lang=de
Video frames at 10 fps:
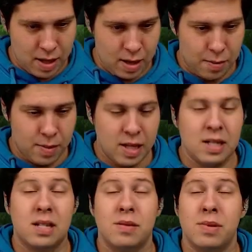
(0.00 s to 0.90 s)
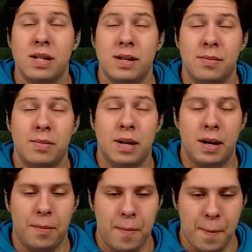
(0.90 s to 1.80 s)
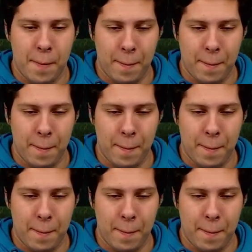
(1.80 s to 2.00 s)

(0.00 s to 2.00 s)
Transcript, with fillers: einem Dings, mit einem ähm,